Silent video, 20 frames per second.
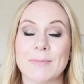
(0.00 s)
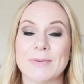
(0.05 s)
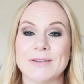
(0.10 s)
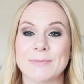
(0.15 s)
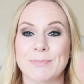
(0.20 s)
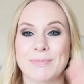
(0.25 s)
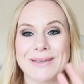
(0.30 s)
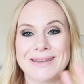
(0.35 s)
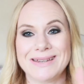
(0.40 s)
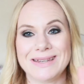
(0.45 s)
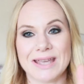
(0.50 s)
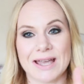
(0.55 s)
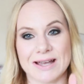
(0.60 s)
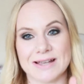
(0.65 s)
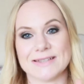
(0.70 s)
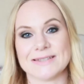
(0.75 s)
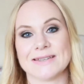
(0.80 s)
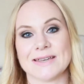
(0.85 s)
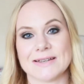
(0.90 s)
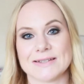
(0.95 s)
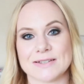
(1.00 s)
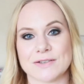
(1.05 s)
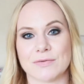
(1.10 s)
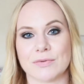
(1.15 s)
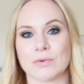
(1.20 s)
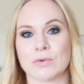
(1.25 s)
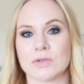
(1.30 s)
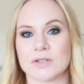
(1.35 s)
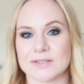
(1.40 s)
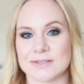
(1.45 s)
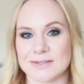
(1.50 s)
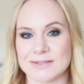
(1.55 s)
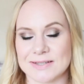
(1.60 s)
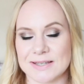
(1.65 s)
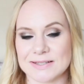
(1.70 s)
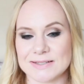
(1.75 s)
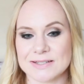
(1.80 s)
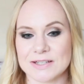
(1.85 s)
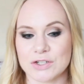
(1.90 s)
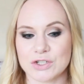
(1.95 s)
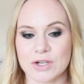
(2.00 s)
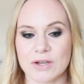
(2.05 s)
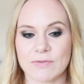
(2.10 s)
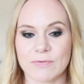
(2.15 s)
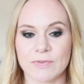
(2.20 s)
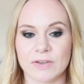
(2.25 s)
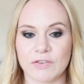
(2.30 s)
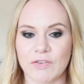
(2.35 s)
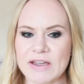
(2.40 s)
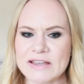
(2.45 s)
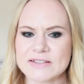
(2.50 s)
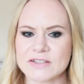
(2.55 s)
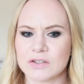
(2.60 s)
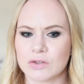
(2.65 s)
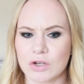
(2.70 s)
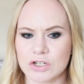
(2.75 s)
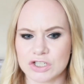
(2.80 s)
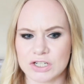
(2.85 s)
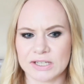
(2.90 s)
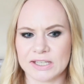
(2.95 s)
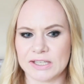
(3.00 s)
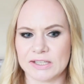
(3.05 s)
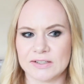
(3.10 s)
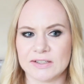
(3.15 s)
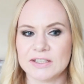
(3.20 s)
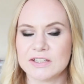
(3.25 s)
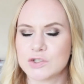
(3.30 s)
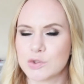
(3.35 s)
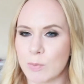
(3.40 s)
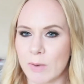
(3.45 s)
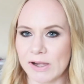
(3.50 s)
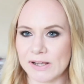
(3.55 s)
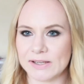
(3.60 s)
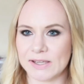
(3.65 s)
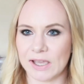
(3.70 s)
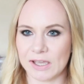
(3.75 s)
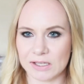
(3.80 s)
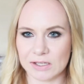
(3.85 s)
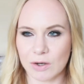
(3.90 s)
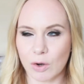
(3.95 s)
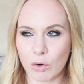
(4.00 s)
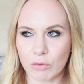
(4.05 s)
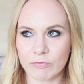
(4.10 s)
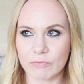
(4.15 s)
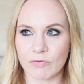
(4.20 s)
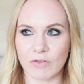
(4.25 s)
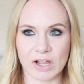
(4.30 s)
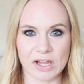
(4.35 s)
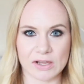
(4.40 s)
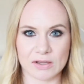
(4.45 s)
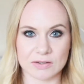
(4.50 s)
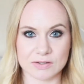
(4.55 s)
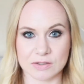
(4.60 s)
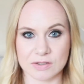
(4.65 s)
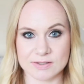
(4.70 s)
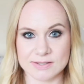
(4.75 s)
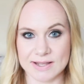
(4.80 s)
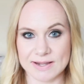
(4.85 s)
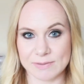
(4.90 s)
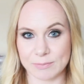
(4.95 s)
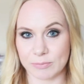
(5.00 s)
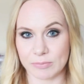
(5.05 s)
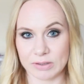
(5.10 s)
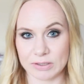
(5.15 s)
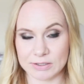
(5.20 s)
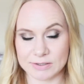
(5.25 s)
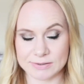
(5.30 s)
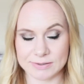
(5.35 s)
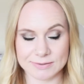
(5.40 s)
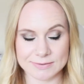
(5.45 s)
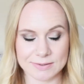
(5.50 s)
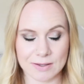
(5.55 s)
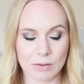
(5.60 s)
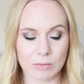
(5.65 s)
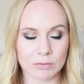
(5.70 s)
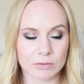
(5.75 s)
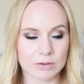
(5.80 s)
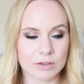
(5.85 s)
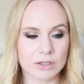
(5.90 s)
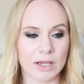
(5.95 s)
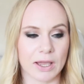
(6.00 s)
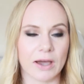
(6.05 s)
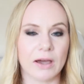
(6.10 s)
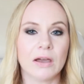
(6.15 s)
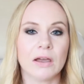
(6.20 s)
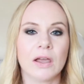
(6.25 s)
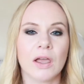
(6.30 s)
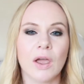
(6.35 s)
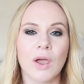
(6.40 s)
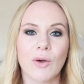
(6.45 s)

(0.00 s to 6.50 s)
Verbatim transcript: Aber ich bin ja sehr, sehr froh, dass es jetzt dann schaffen. Ich weiß, in Deutschland gehe ich nie zum Aldi einkaufen, weil es ist halt ein Billig-Discounter, ja.